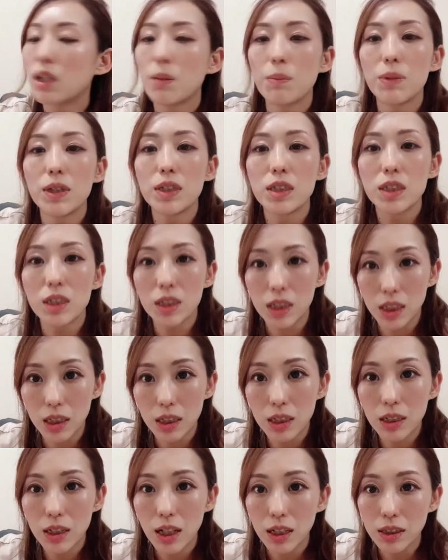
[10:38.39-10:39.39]
試しに
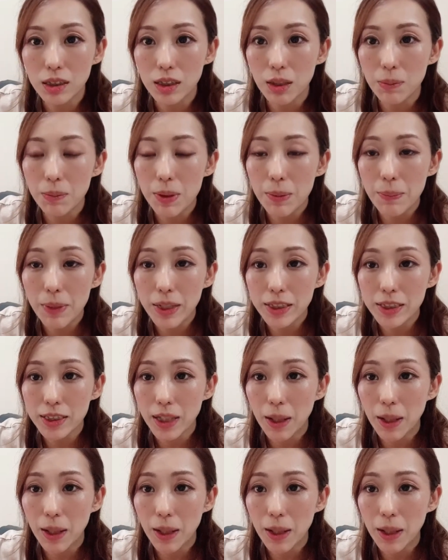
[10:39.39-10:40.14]
買ってみました